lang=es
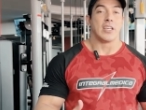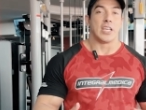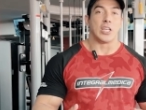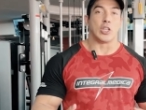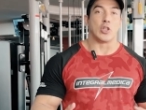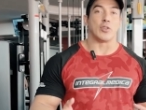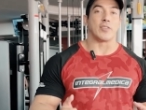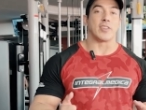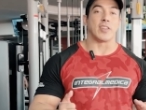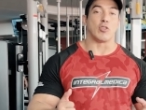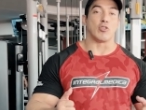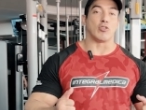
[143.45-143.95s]

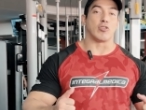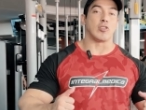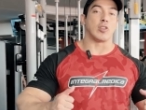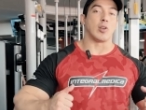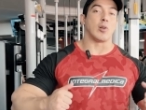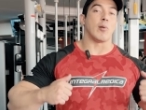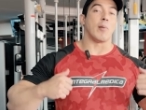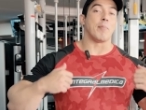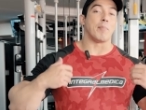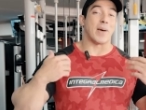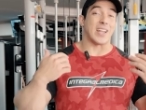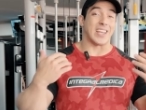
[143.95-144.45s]
Entonces
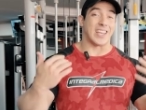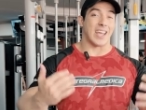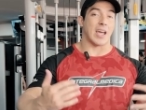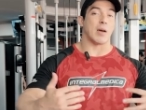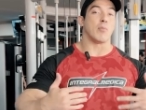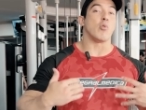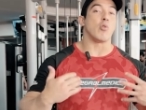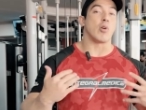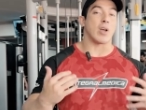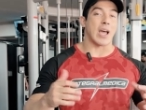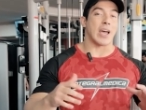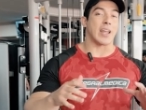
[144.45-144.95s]
nosotros
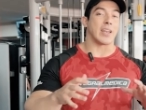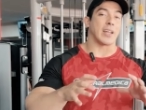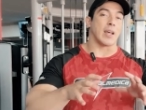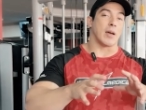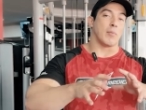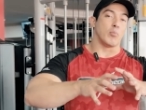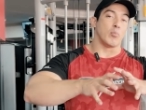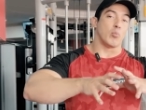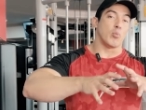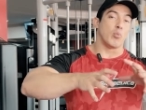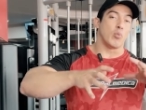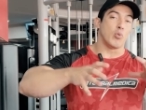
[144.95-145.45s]
manejamos
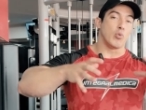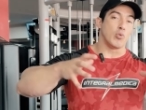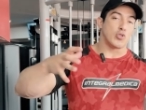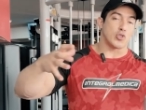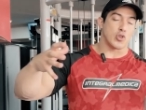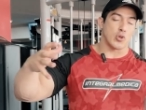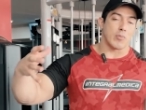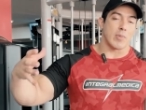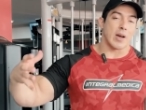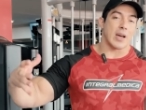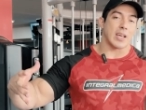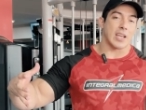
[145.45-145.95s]
cargas
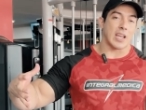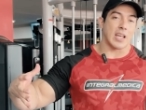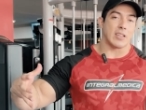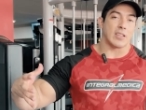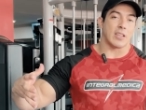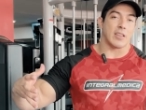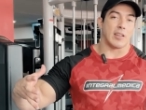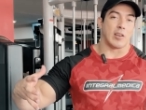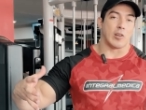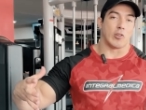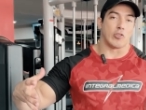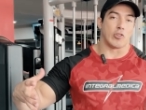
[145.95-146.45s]
mucho más
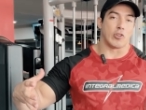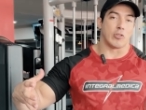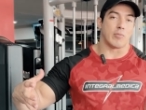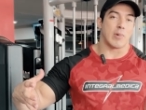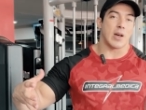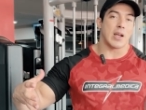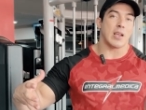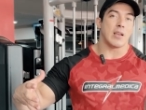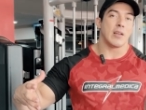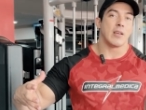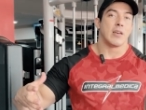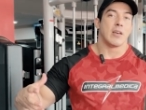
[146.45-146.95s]
grandes de lo
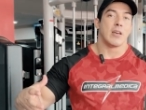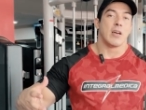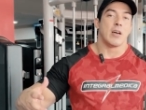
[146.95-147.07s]
normal